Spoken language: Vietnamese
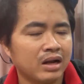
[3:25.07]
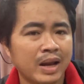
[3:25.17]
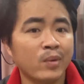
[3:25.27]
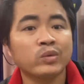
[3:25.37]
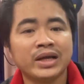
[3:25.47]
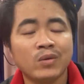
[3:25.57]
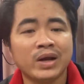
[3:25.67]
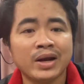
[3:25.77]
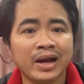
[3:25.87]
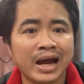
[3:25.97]
làm công ty không
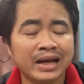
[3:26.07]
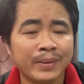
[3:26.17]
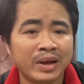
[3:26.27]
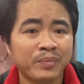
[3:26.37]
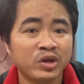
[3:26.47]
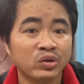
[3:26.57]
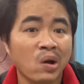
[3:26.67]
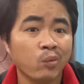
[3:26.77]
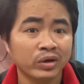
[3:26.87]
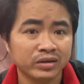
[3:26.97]
thể là anh em làm trường
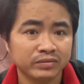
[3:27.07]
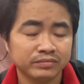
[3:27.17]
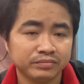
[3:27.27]
tồn được